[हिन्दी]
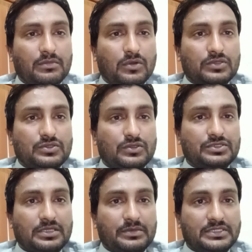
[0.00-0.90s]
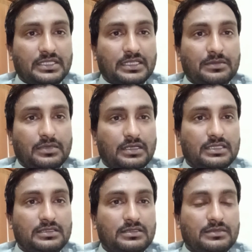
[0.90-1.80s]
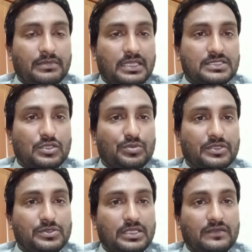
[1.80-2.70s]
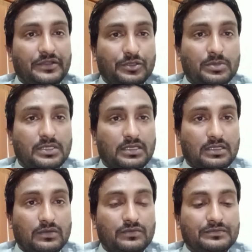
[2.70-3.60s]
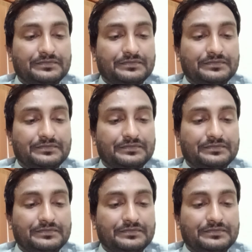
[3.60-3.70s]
बहुत सोच समझने के बाद मैं इसके ऊपर जो है ना वीडियो बना रहा हूँ